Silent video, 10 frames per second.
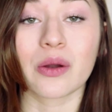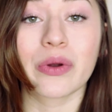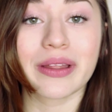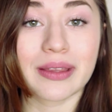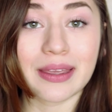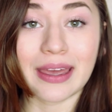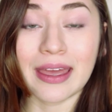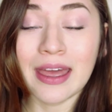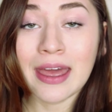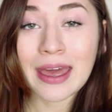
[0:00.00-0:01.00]
Acuérdate
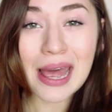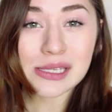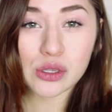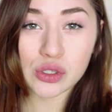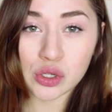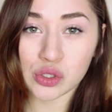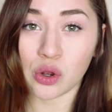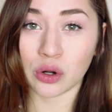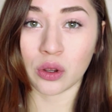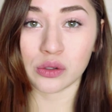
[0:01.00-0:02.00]
que estos dos
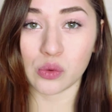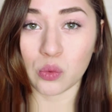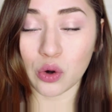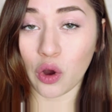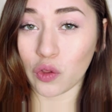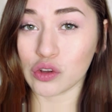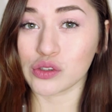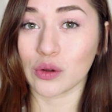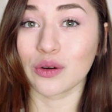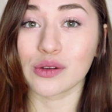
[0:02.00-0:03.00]
tonos, uno o dos
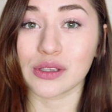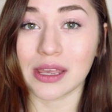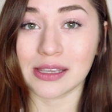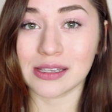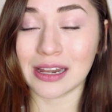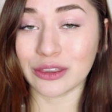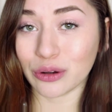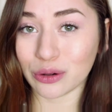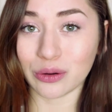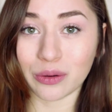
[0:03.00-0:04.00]
tonos, es el
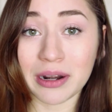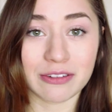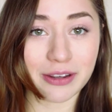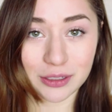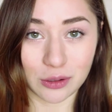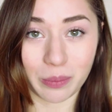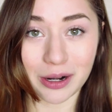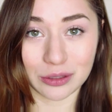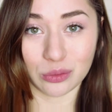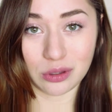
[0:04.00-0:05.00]
tono perfecto
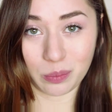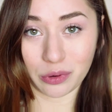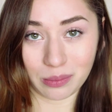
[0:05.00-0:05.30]
para tu tipo de